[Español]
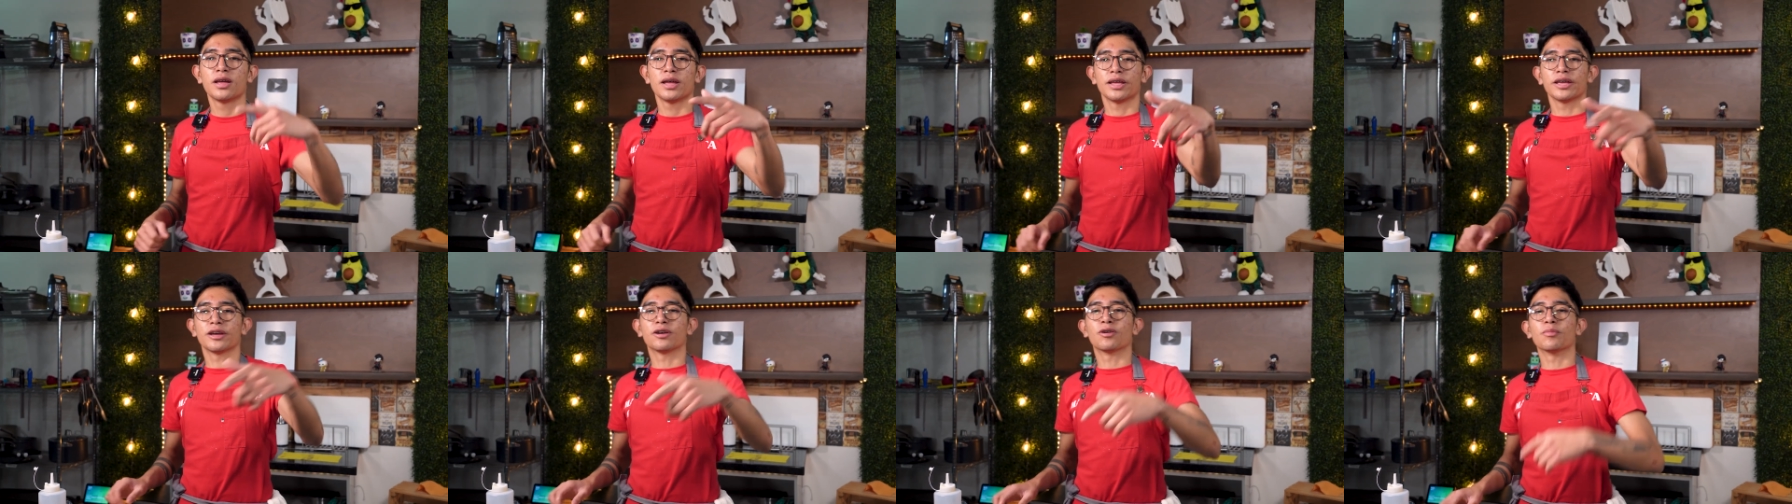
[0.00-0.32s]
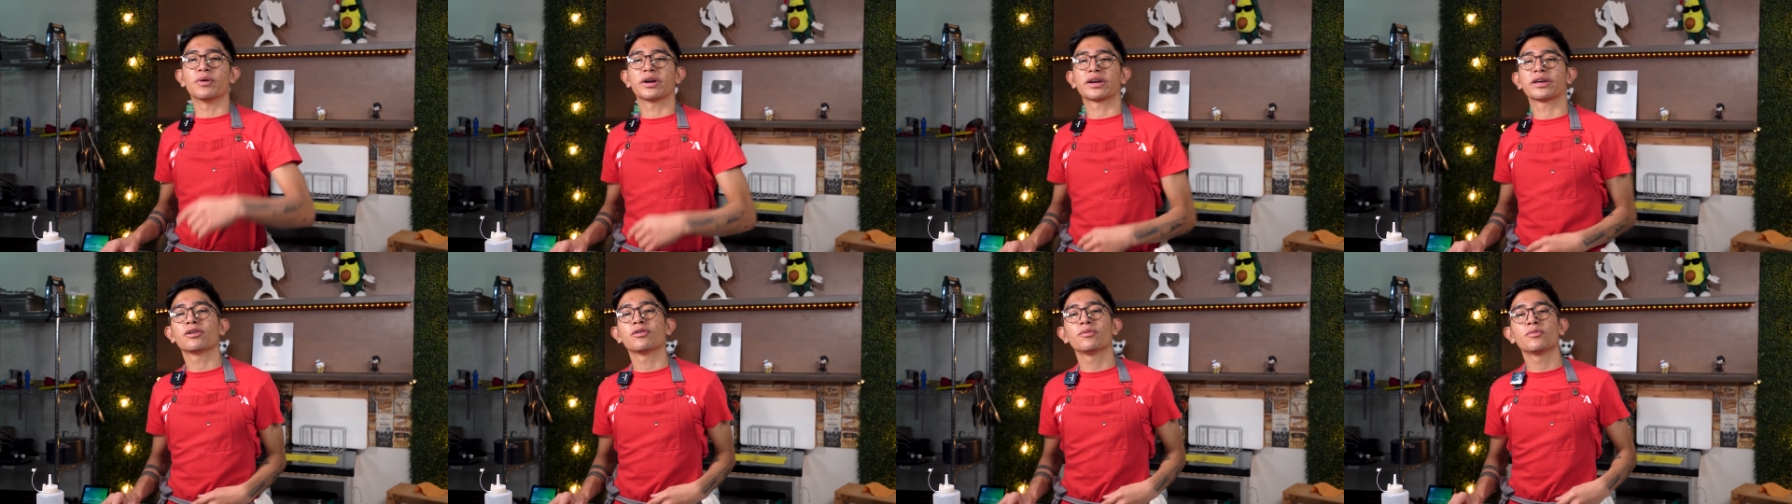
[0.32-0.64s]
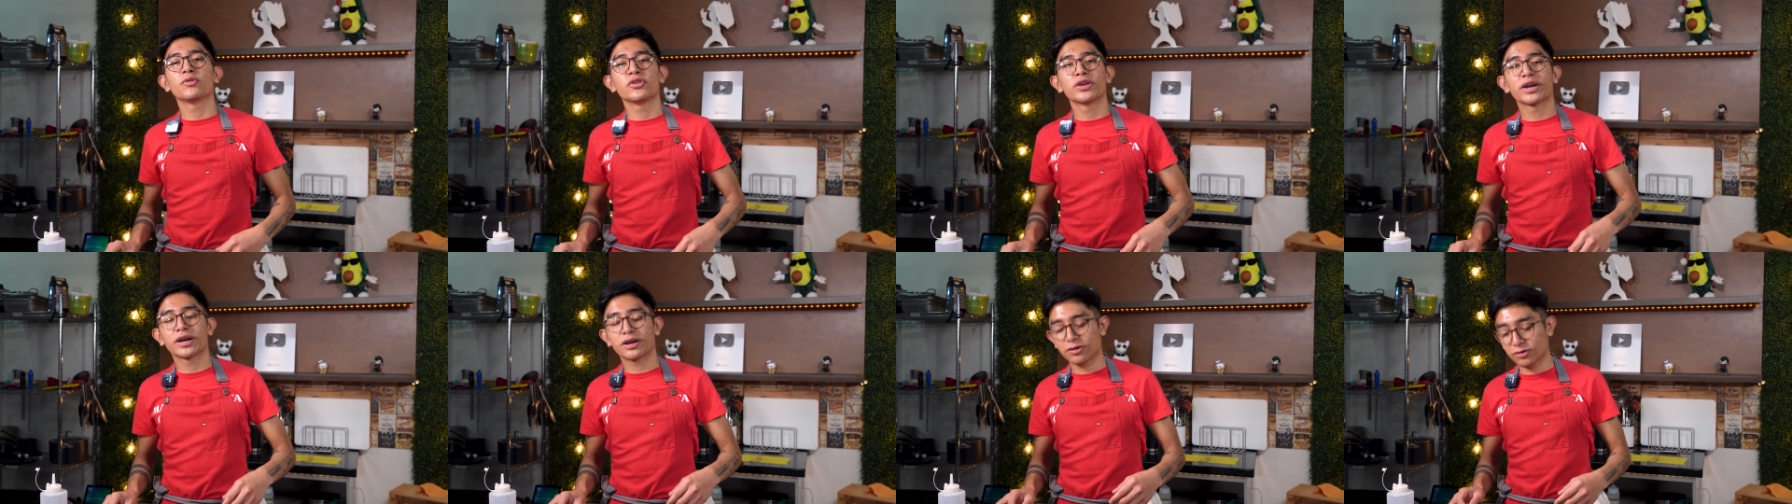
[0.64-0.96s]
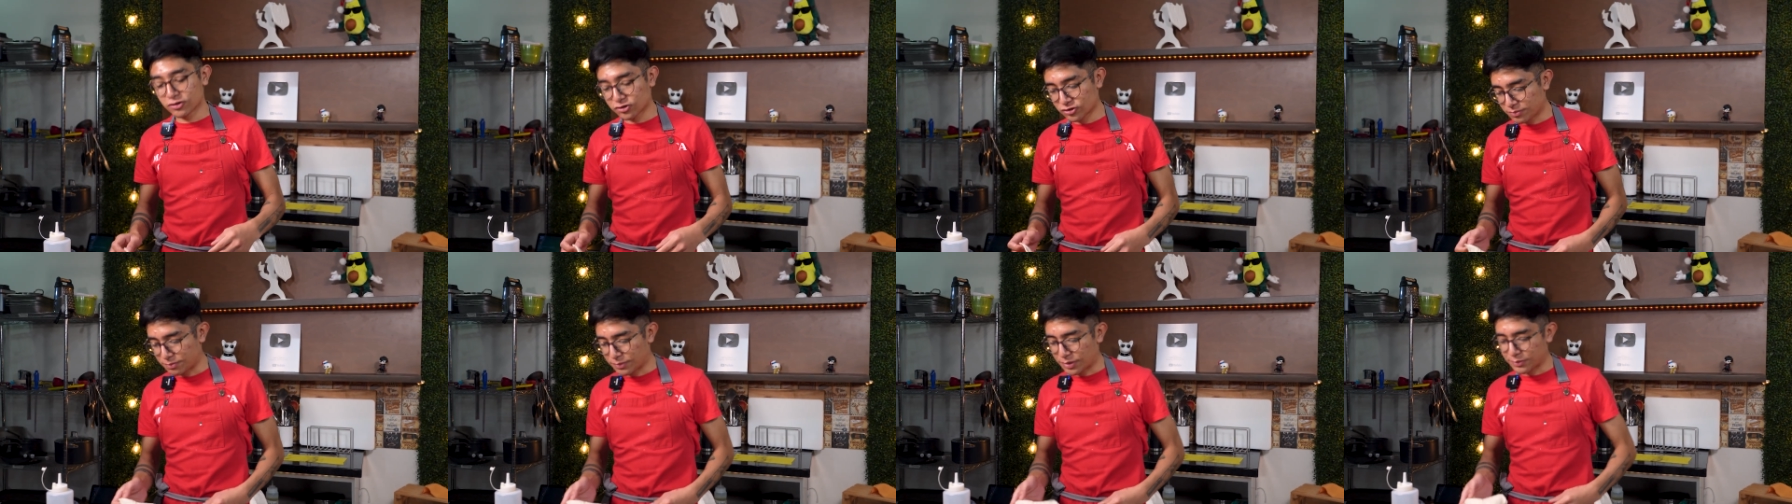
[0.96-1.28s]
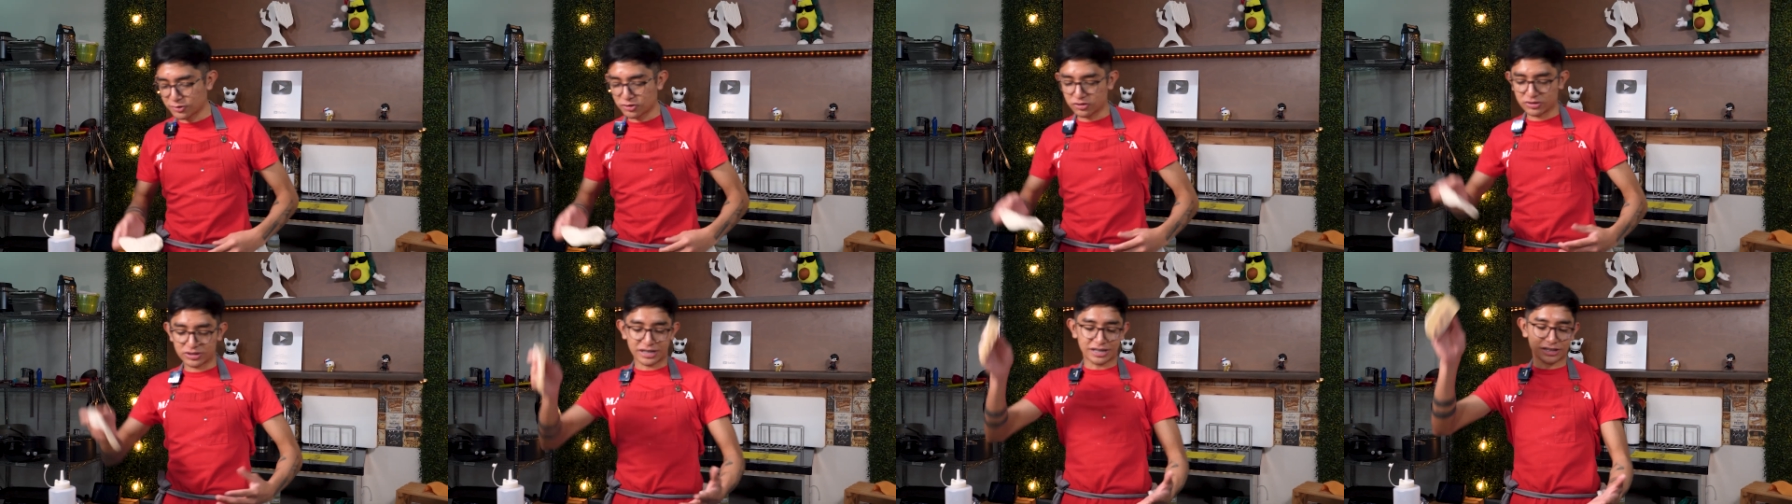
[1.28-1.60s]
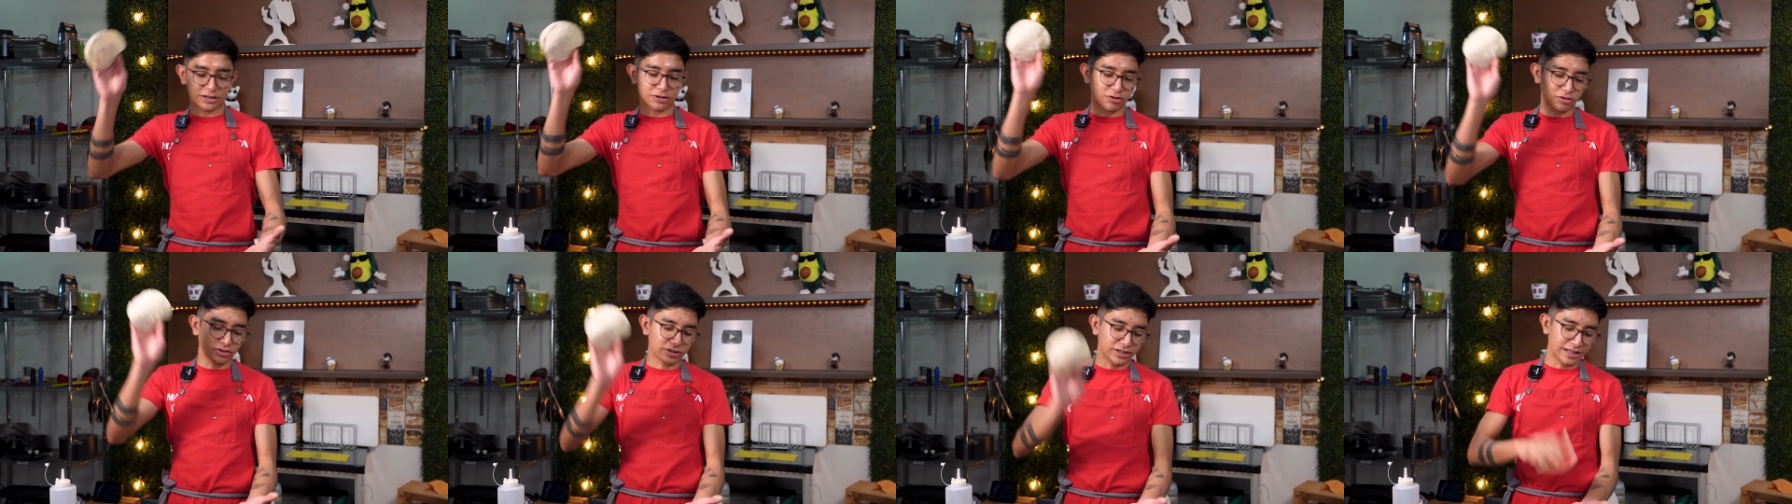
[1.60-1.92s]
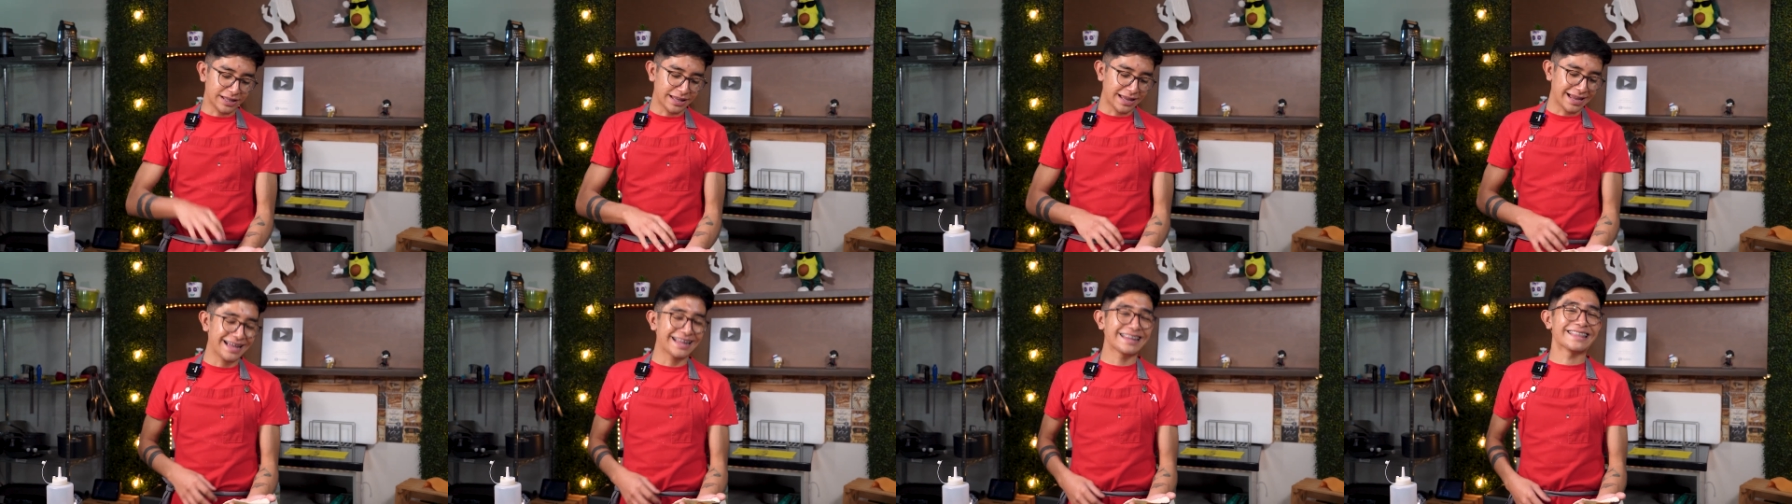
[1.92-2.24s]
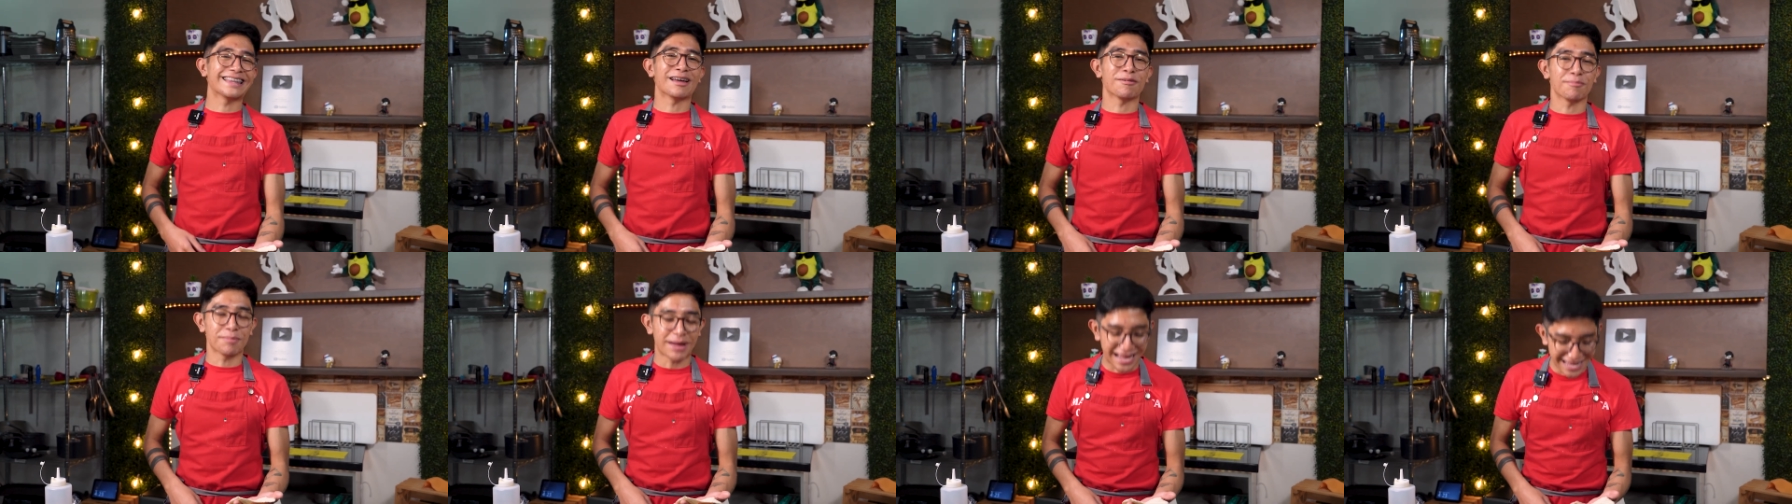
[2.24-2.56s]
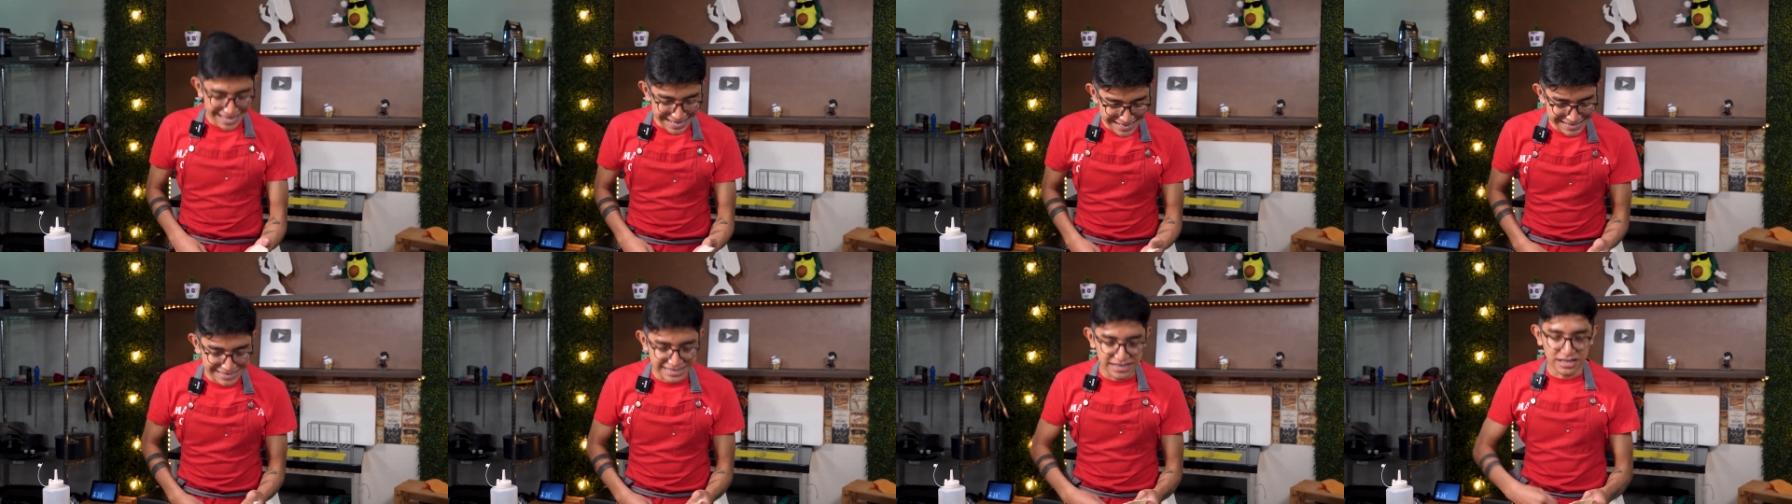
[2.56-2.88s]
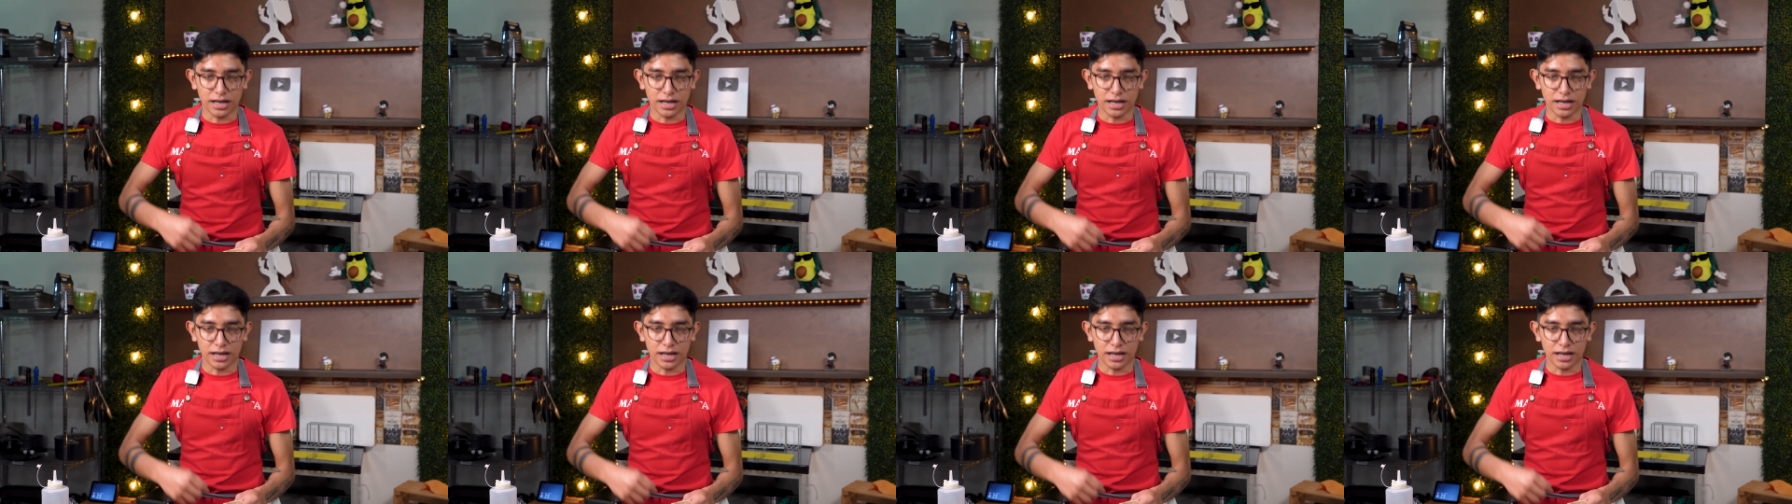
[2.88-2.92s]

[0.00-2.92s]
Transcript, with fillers: y como aquí no muñecos, vamos a usar tortilla de maíz,